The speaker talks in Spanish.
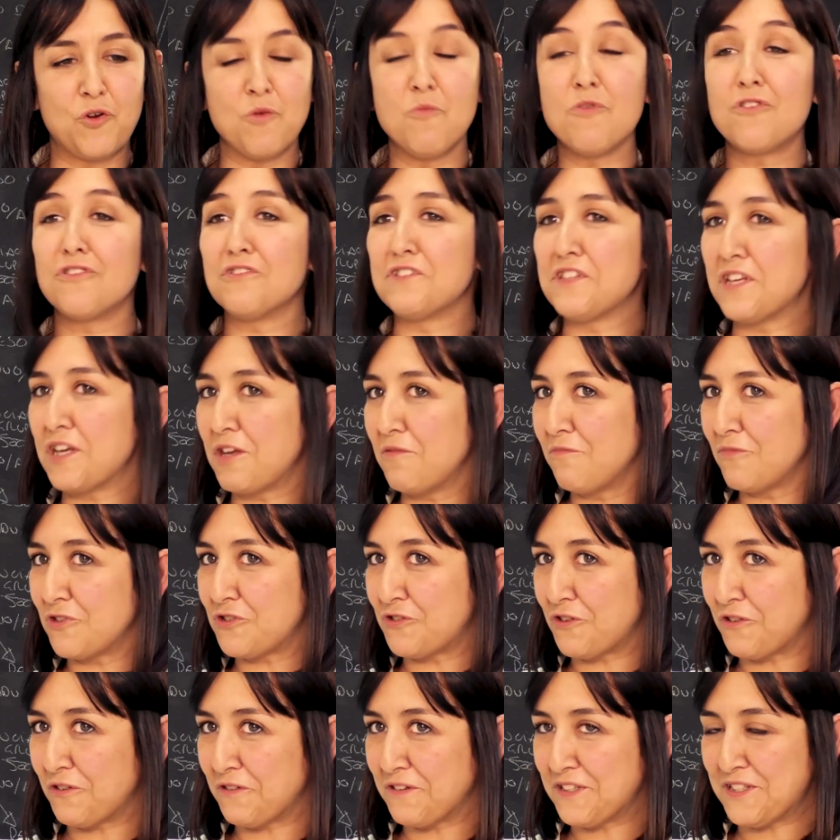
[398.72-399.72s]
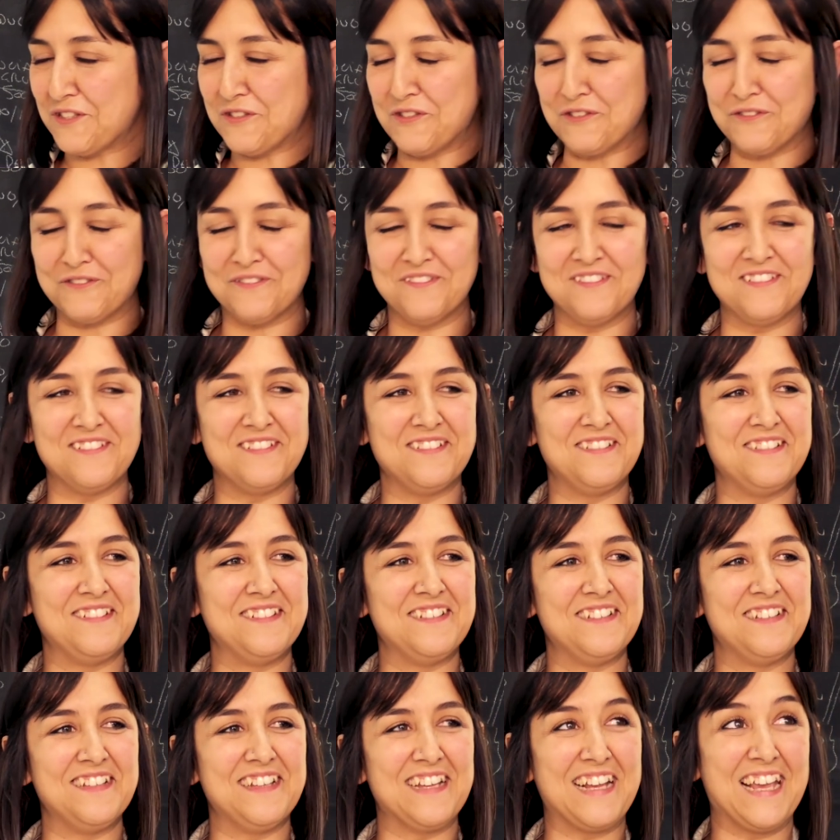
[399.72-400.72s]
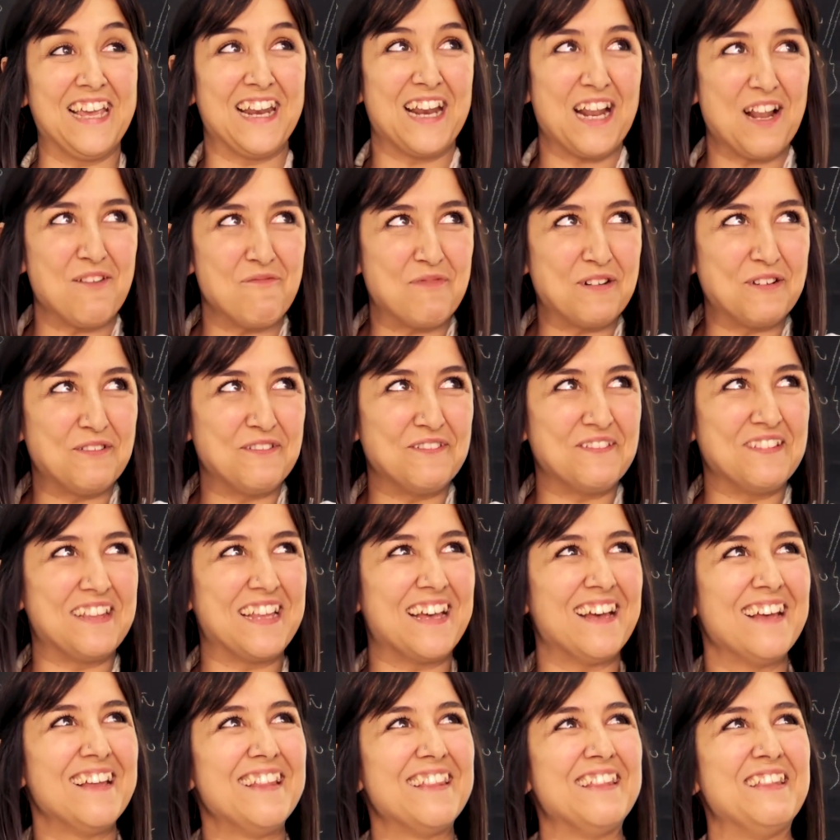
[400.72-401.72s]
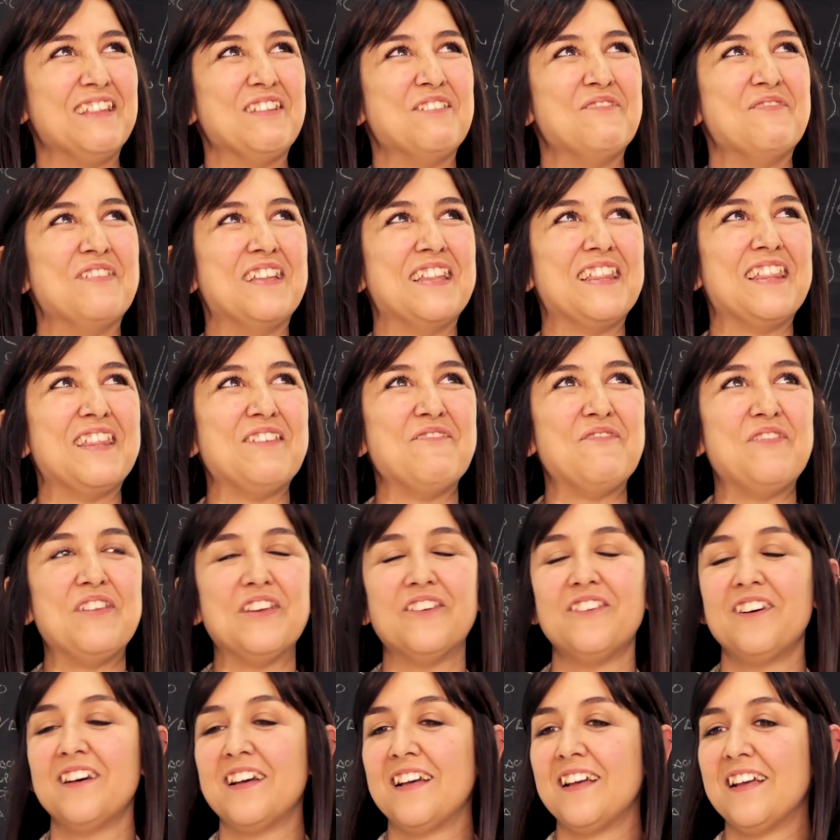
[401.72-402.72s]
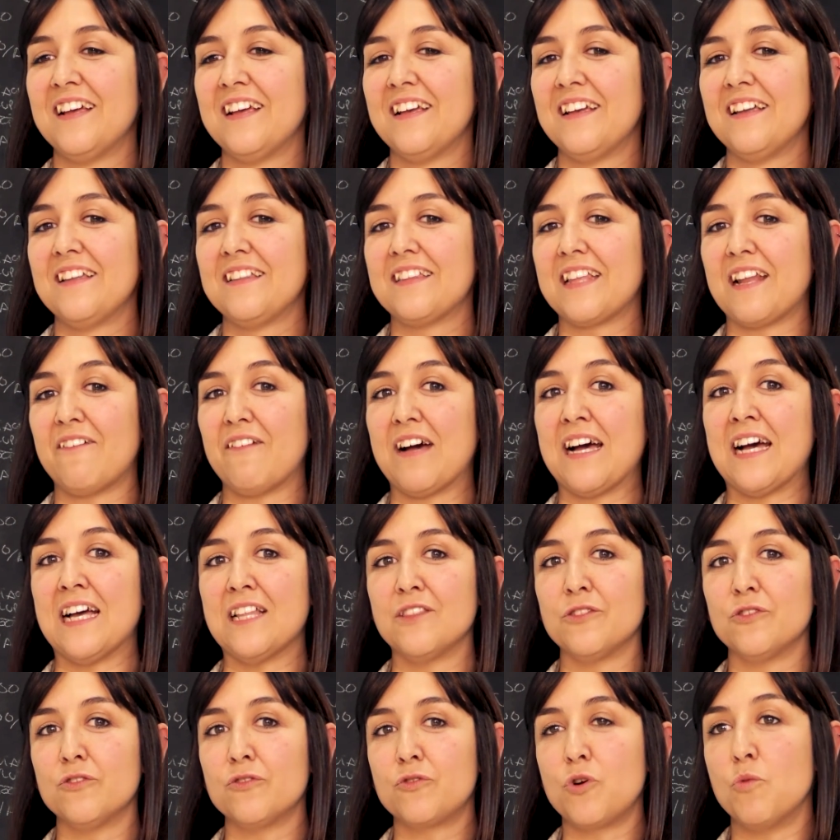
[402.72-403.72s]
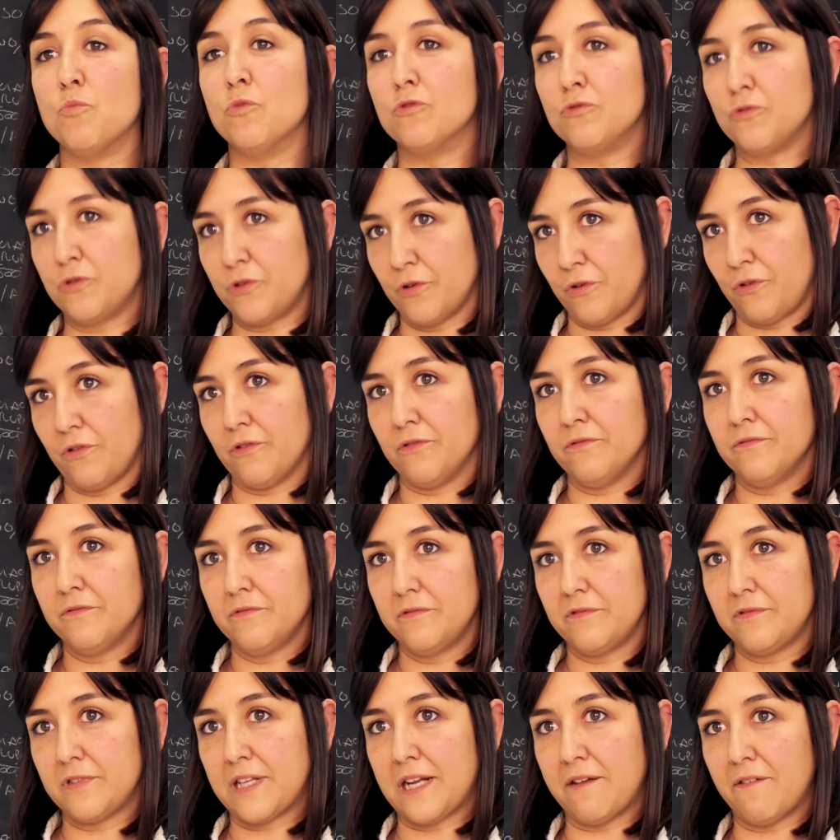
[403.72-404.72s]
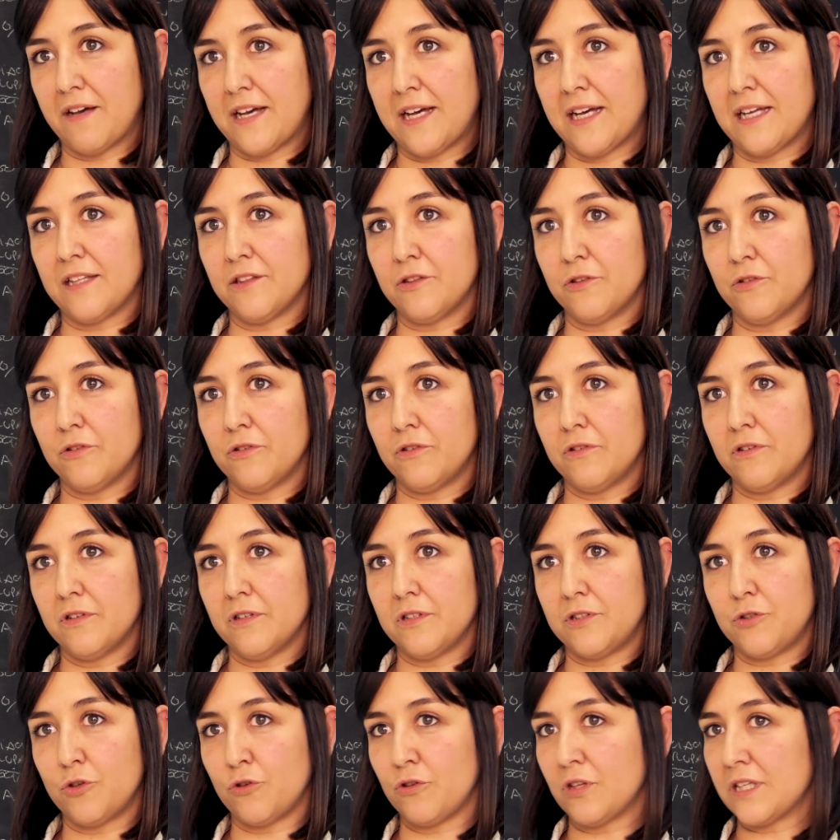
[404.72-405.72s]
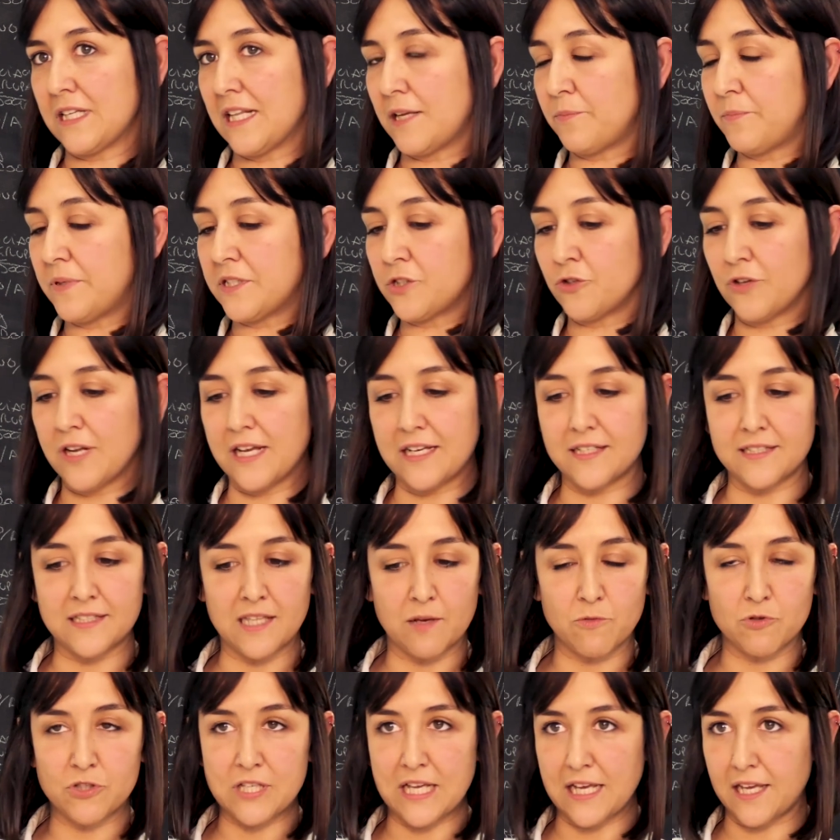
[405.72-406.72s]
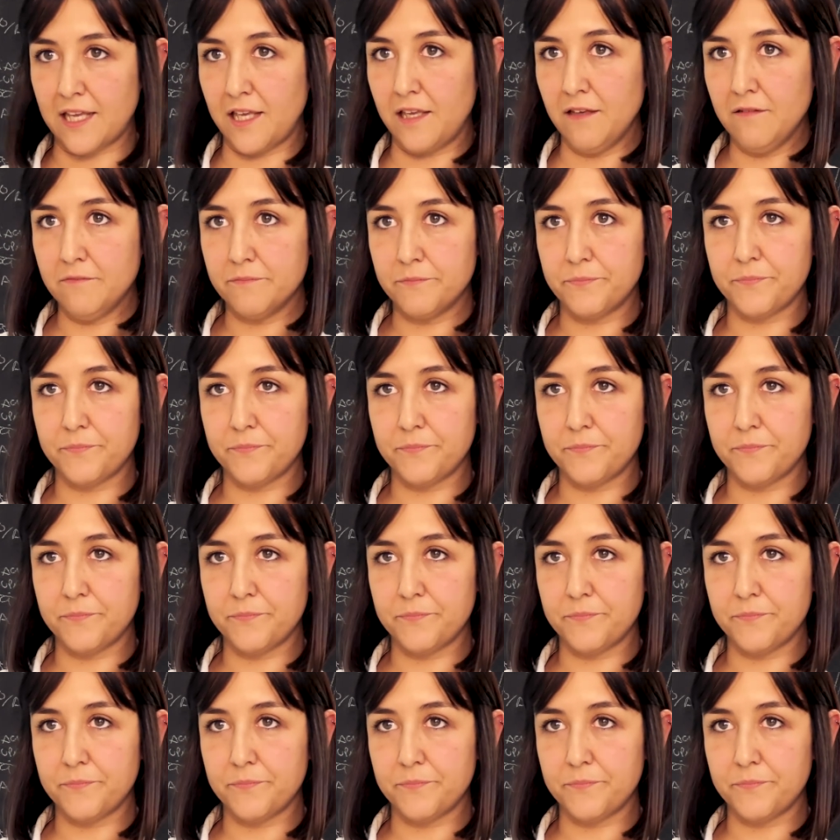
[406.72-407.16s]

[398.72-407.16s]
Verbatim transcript: ¿Cómo conseguimos todo esto? Que era la pregunta desde el principio, trabajando como un todo, trabajando todas las personas que estamos aquí.